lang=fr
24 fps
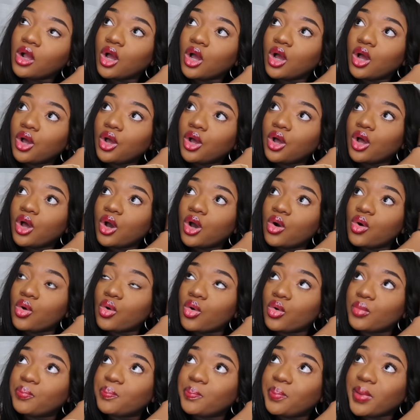Au euh,
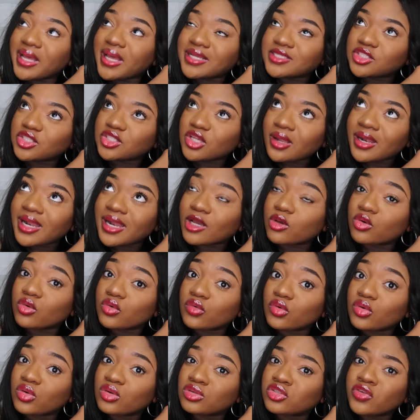aux là que...